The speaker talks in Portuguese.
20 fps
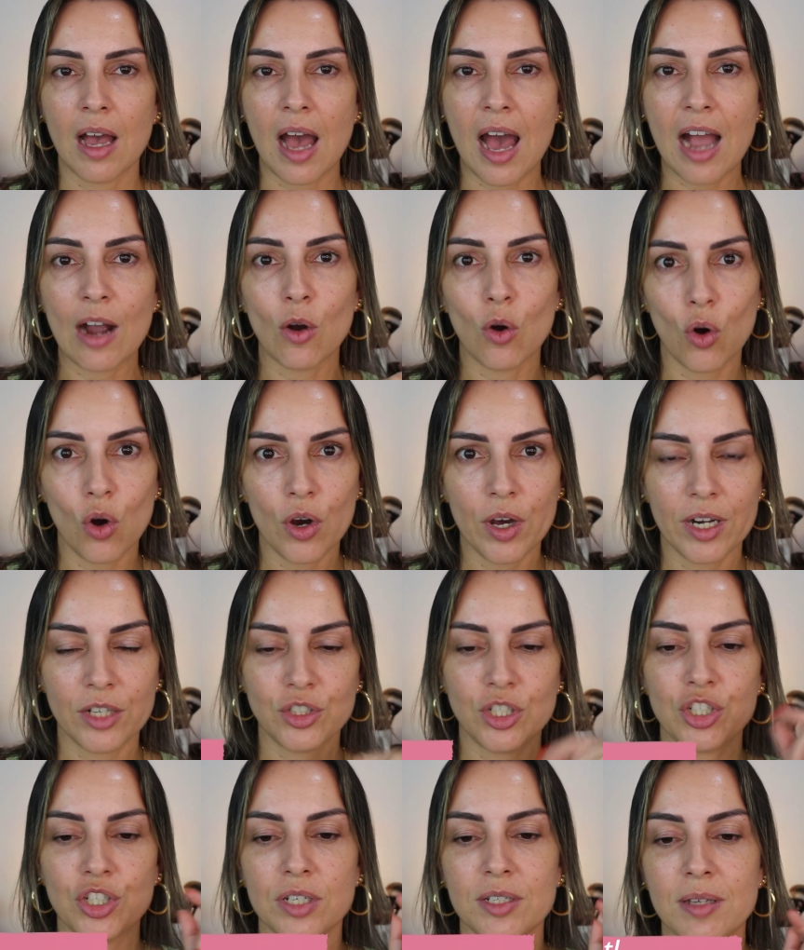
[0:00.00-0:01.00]
Agora,
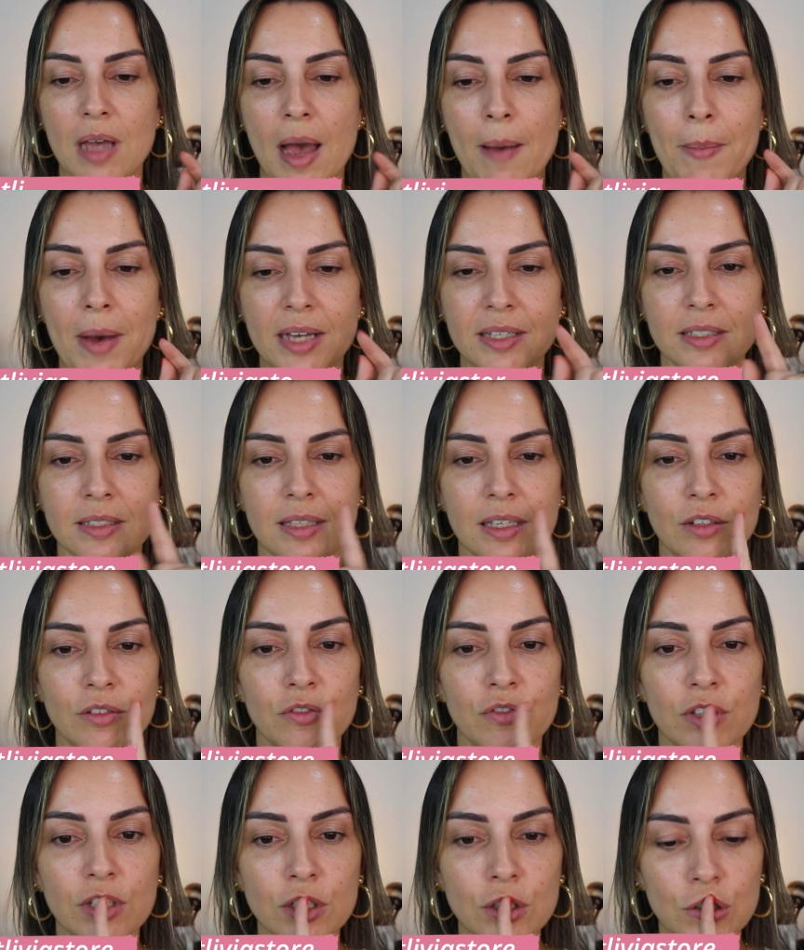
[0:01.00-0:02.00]
gente, a base tem
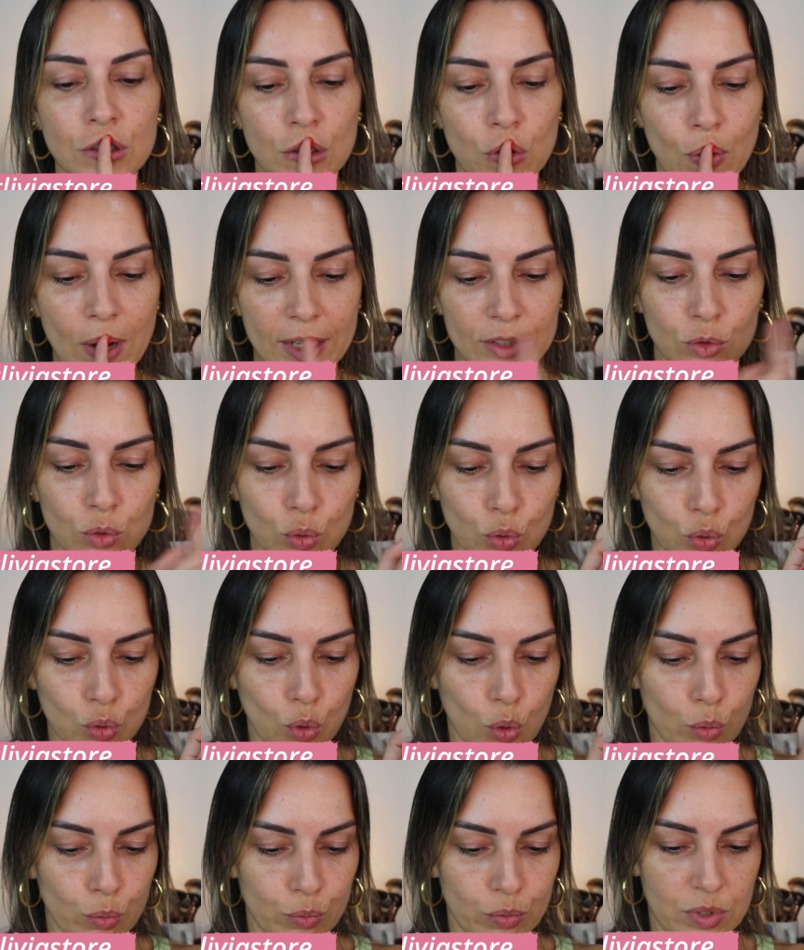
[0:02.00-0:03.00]
24
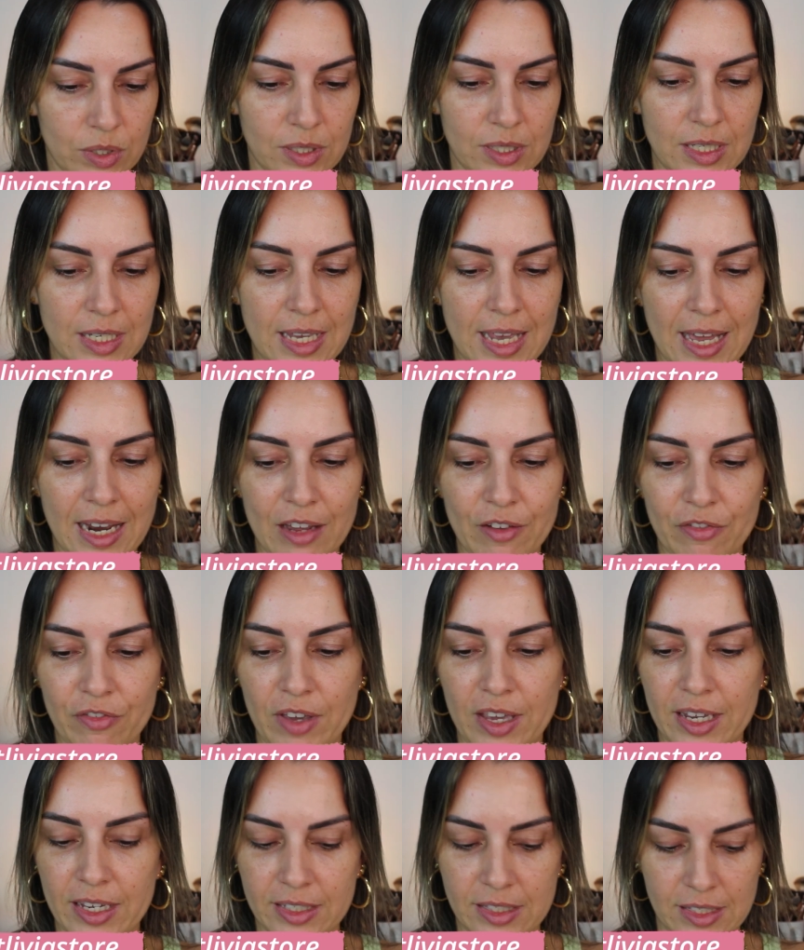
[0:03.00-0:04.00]
tons e ela
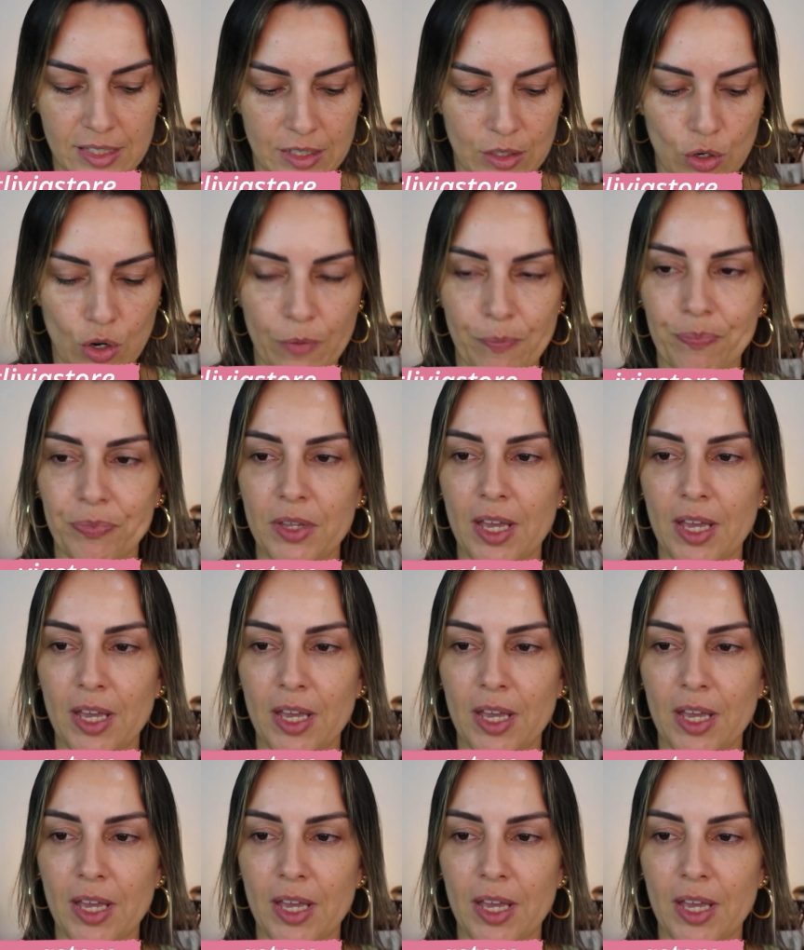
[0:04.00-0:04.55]
vem assim, ó.